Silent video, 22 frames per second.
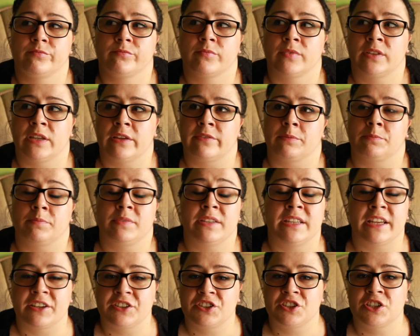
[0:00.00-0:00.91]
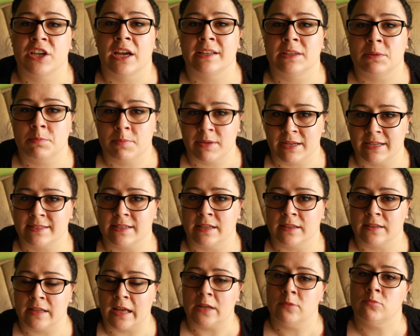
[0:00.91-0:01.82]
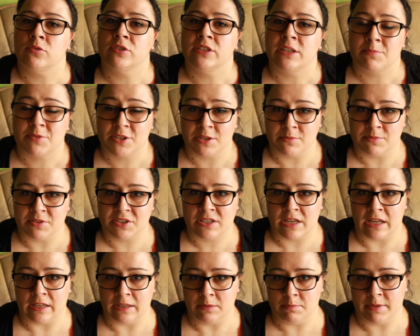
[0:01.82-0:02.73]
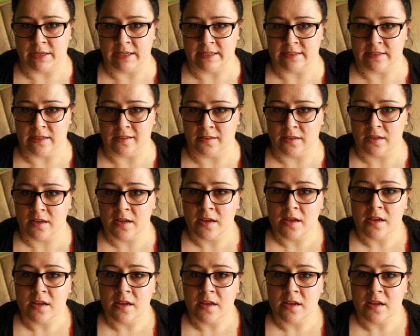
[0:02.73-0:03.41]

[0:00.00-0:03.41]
nie, niechciany prezent albo nieprzemyślany prezent,